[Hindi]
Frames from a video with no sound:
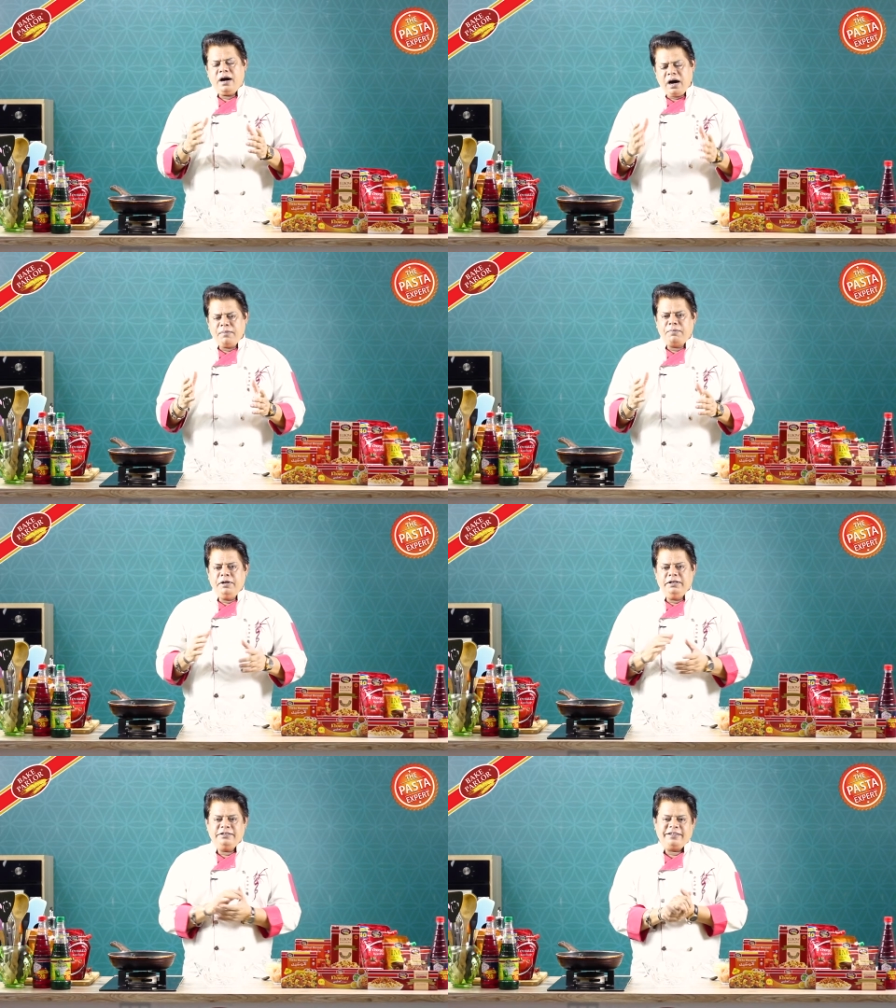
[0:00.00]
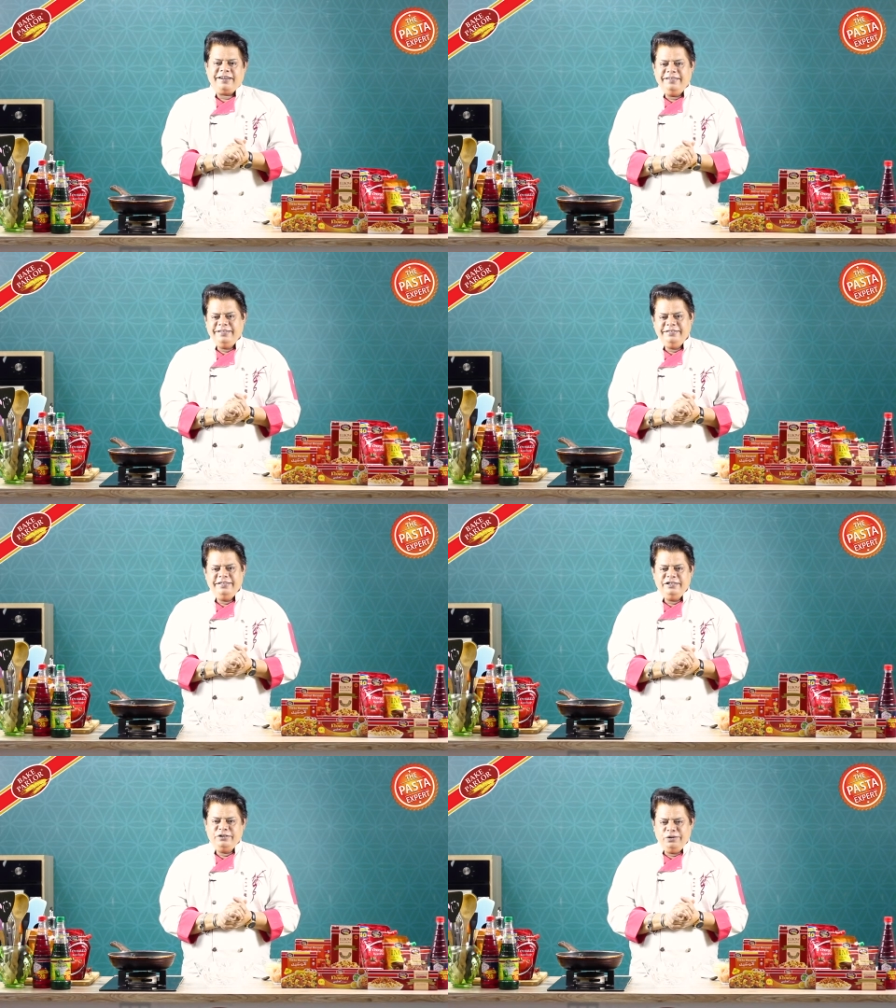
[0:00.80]
आप अपने दस्तरखान की
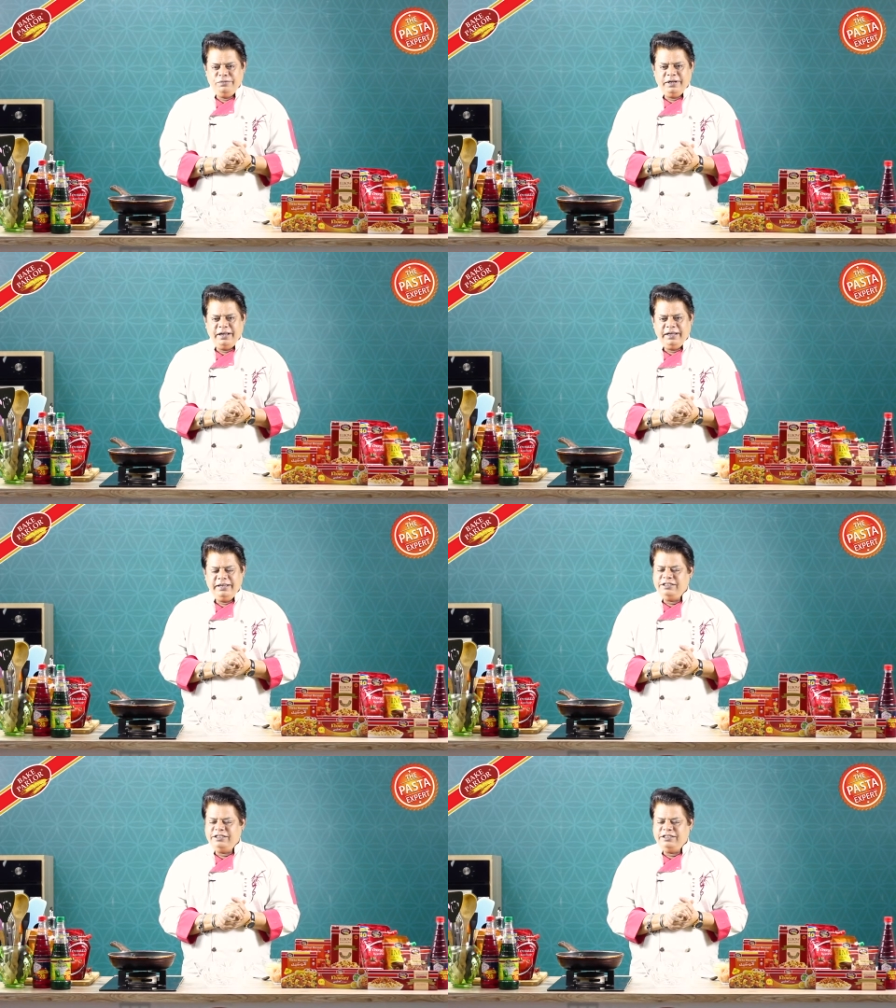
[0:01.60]
जीनत ज़रूर बनाएंगे